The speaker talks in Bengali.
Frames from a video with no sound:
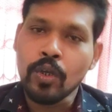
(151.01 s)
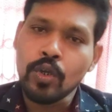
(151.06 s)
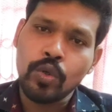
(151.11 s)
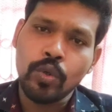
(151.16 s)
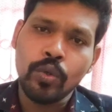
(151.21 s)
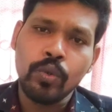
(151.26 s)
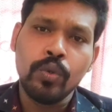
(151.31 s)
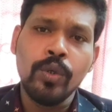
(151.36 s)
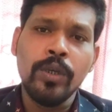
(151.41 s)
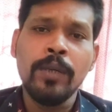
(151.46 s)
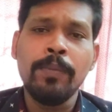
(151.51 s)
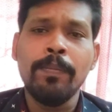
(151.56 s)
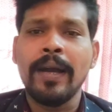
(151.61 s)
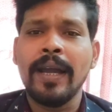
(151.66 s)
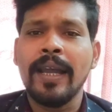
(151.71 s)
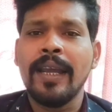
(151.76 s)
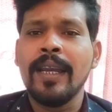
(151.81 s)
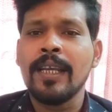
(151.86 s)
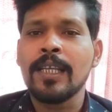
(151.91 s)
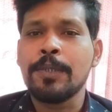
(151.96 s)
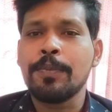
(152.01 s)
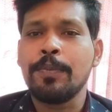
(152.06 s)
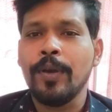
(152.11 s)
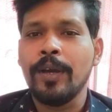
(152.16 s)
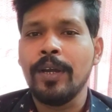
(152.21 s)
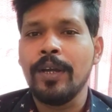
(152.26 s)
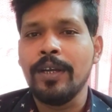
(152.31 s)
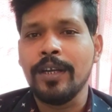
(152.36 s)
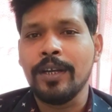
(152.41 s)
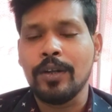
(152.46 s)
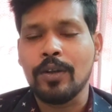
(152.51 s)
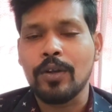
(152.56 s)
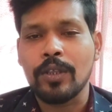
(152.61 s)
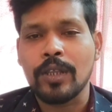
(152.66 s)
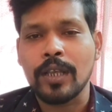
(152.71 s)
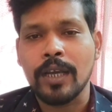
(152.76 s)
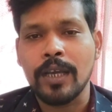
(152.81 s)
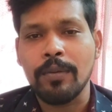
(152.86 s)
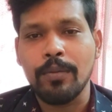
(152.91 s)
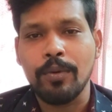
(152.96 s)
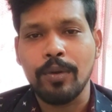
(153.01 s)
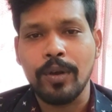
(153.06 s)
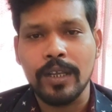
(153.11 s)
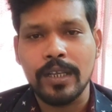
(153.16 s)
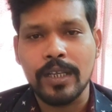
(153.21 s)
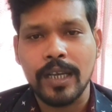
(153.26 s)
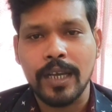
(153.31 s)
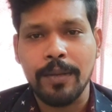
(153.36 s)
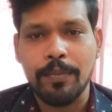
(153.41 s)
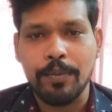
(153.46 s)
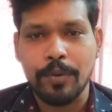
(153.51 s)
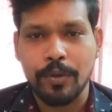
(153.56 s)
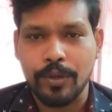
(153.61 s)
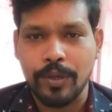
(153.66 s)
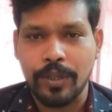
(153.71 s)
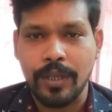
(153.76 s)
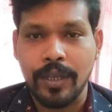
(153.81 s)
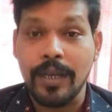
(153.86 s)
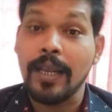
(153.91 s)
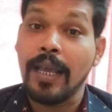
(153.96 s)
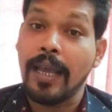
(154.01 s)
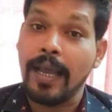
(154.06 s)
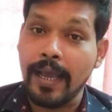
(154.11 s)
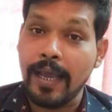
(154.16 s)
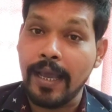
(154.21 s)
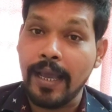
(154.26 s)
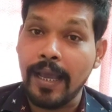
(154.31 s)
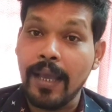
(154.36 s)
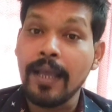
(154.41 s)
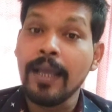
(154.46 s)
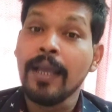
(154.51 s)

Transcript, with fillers: শুধুই মাইনাস পয়েন্টের কথাই বলে যাই প্রতিদিন হ্যাঁ